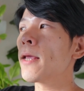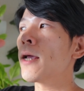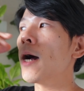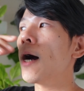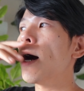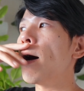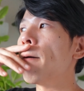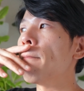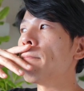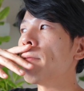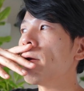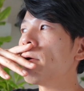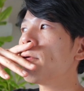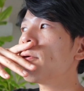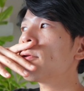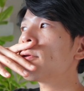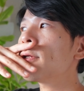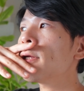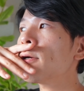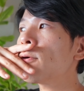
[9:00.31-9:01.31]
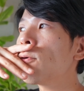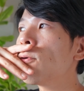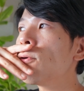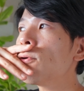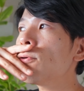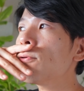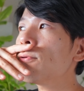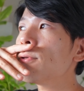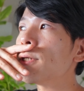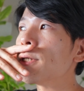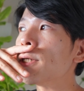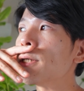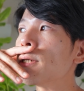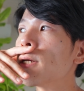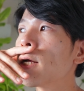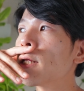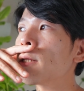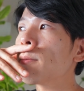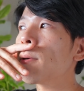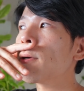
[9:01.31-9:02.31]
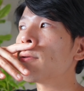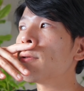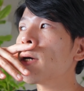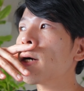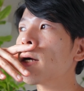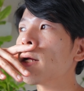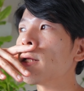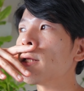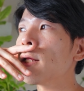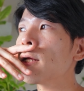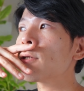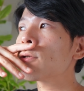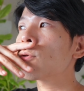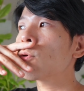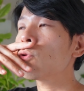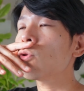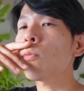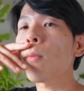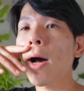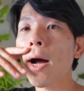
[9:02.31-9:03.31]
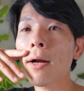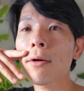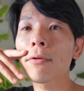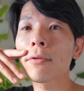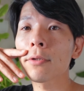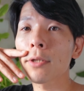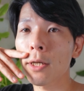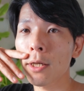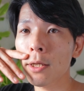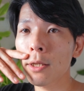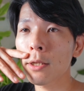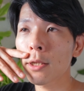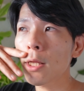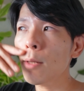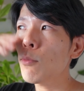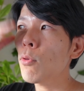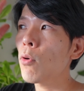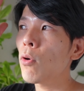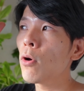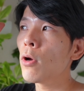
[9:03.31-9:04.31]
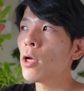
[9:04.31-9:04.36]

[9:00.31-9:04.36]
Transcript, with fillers: ああ、なるほどね、こういうふうに頭の中で出すこともあるんだね。でも、